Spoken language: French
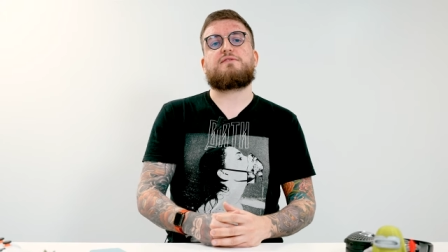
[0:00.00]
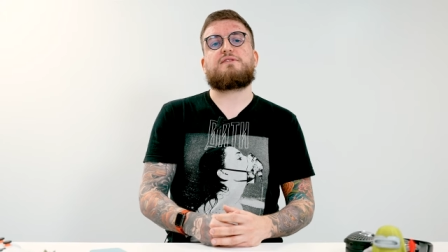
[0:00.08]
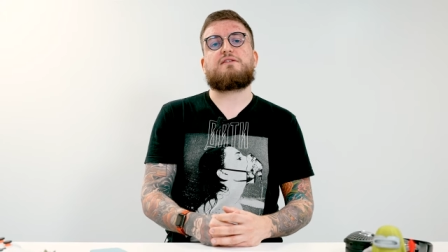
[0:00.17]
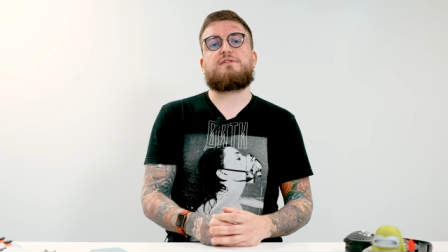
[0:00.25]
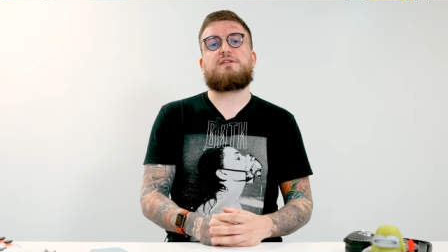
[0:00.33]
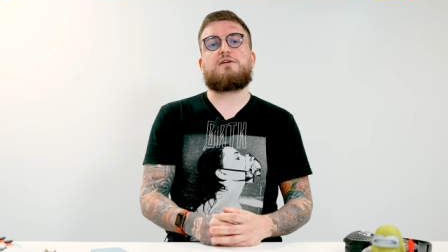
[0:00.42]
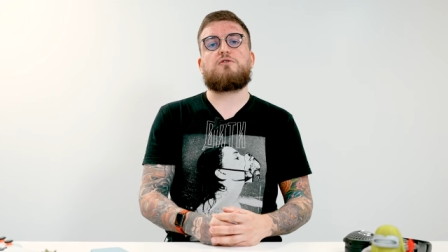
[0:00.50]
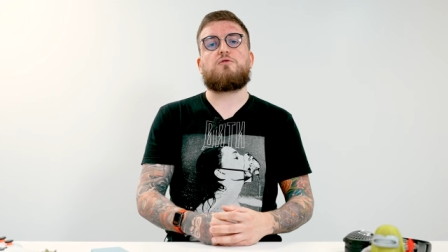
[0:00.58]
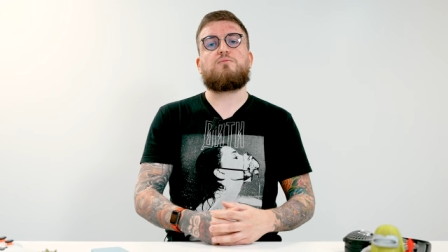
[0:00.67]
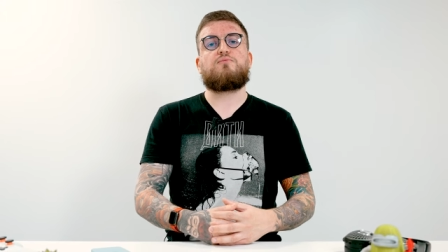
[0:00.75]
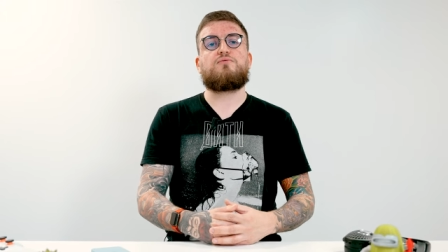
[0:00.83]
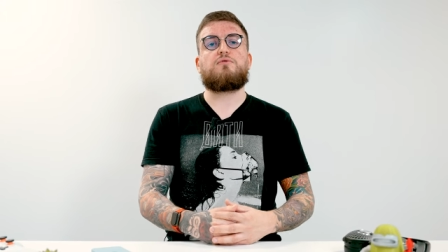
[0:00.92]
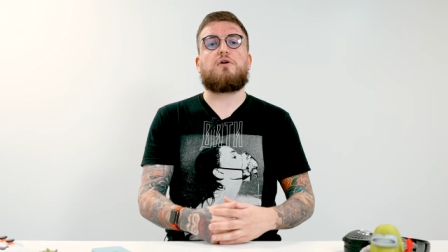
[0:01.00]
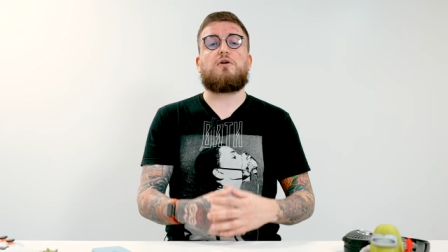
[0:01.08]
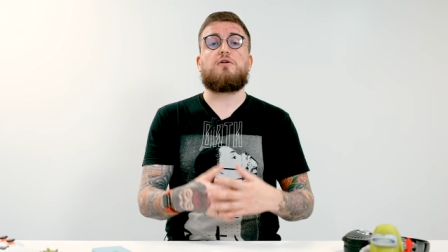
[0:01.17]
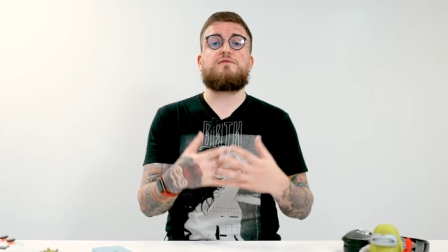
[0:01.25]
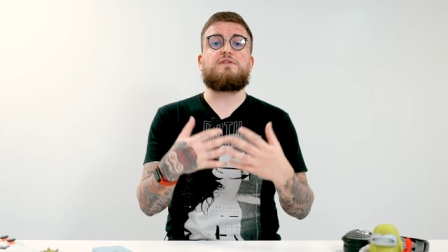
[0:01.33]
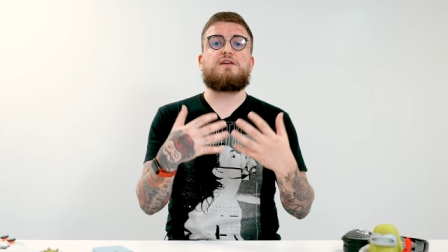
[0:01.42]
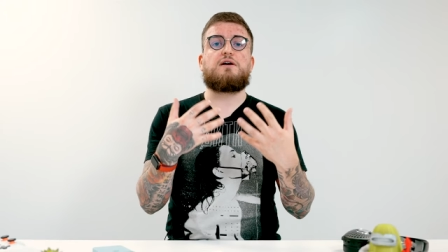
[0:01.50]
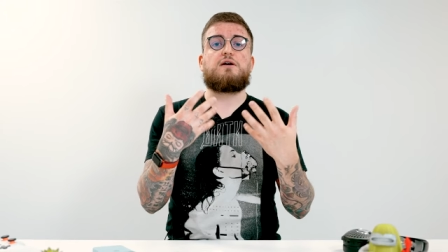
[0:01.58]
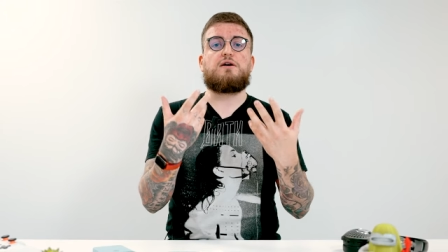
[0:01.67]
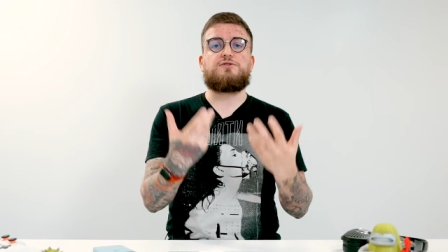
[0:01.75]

de cette vidéo pour revenir